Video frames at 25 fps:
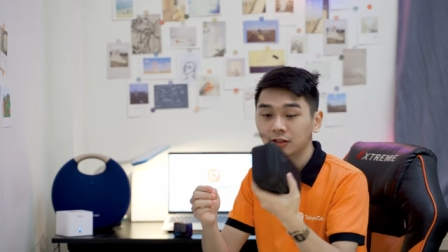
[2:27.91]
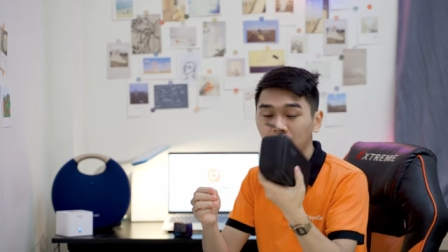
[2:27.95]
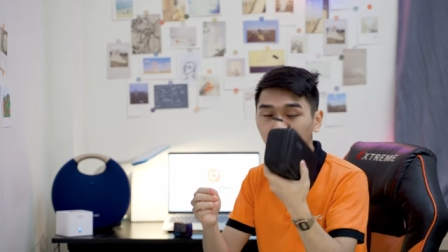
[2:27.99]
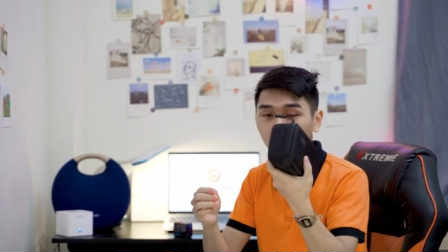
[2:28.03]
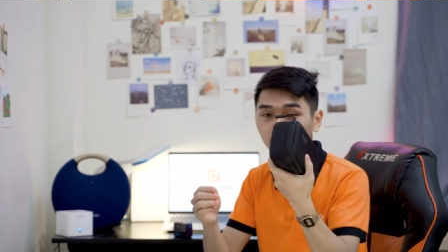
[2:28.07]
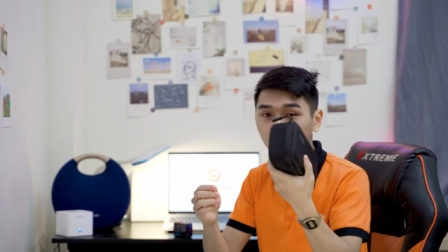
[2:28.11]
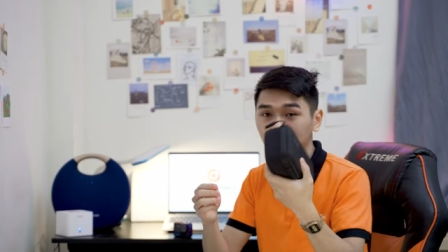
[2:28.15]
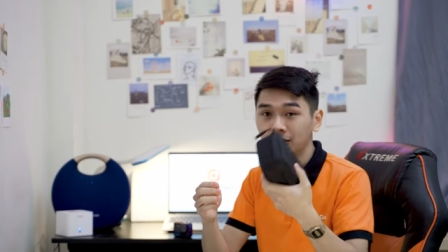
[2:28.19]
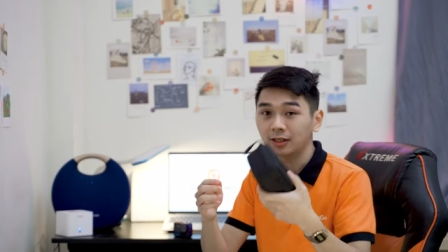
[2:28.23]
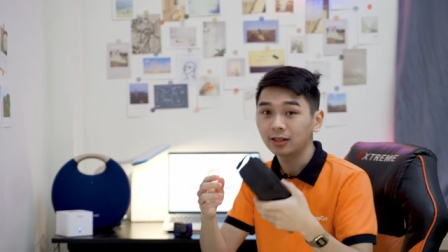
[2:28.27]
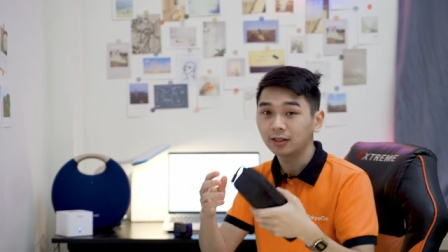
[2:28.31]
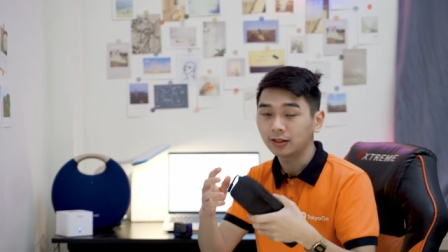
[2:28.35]
sự
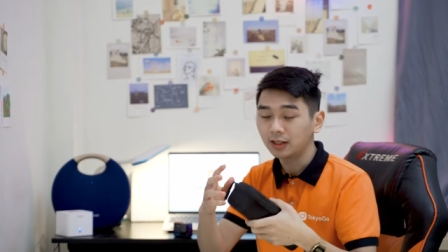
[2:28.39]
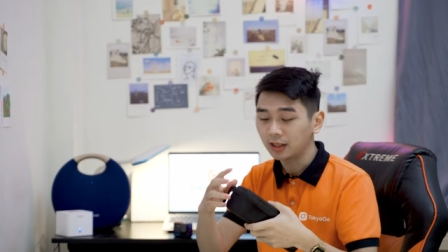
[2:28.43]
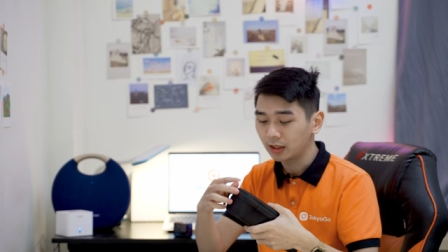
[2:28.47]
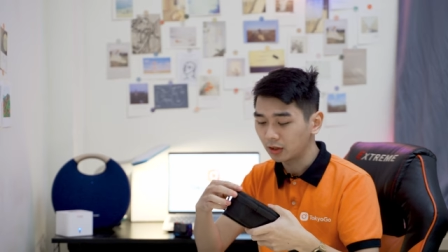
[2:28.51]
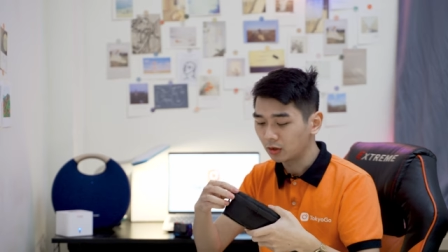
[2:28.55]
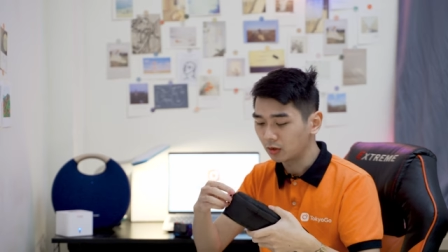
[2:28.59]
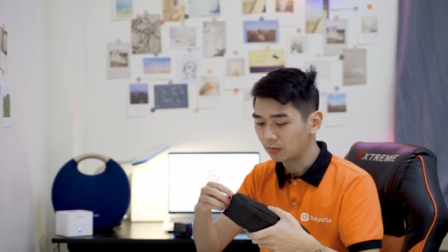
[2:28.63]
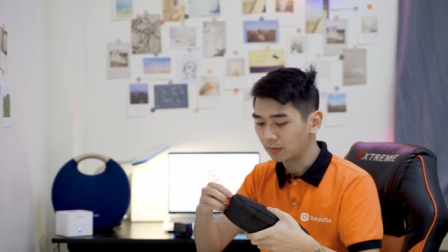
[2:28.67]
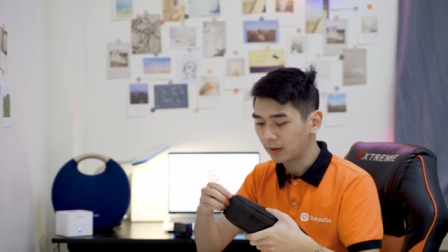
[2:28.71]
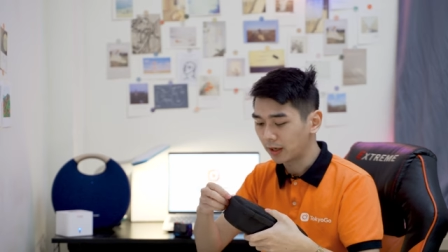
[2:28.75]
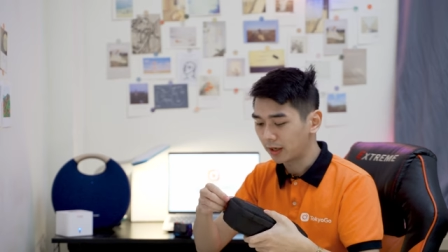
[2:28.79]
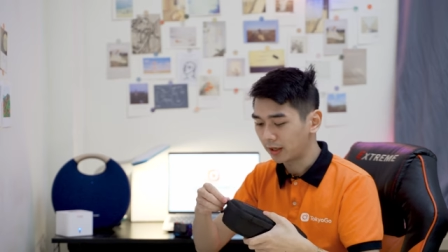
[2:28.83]
là mình rất là thích
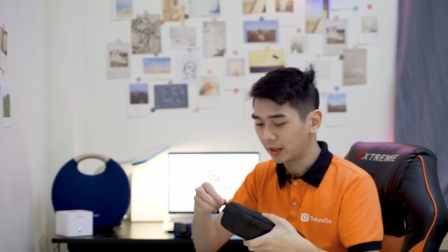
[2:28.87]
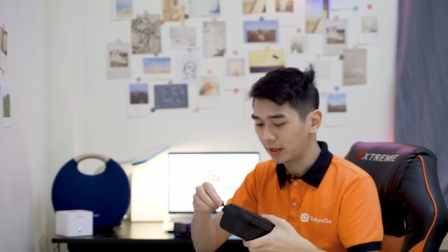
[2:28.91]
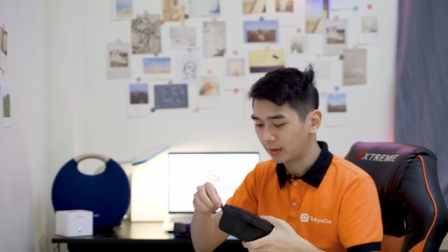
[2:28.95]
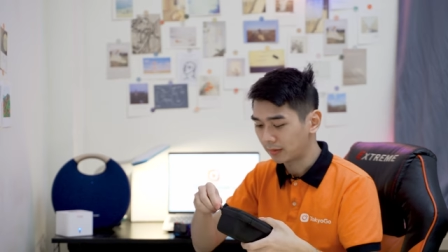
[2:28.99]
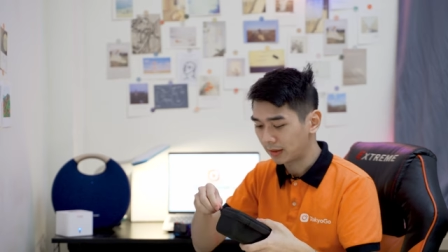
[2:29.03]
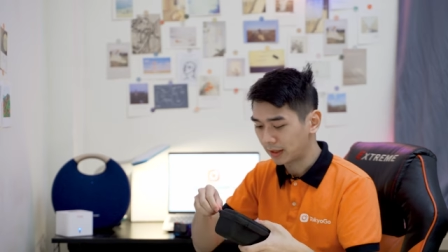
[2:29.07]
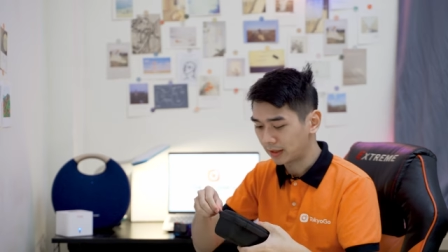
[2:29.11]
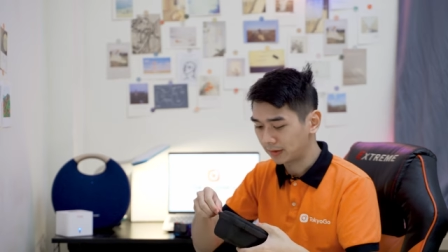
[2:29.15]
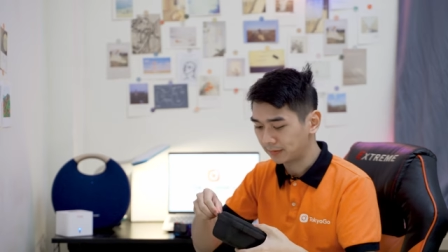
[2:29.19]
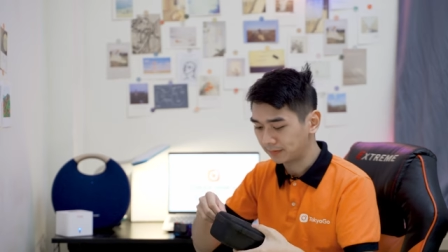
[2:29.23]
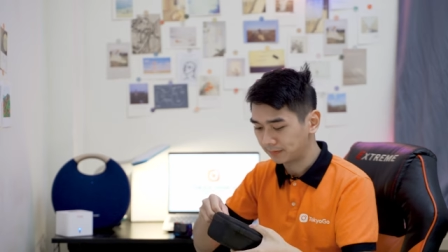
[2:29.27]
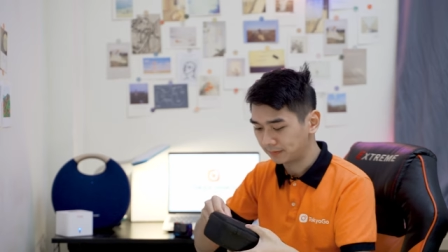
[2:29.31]
cái hộp này anh
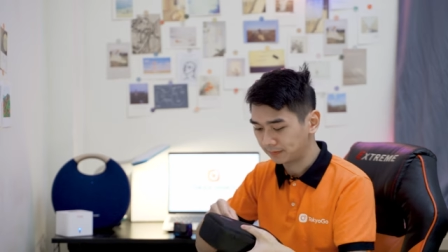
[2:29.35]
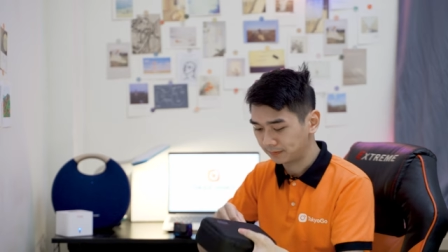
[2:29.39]
em ạ.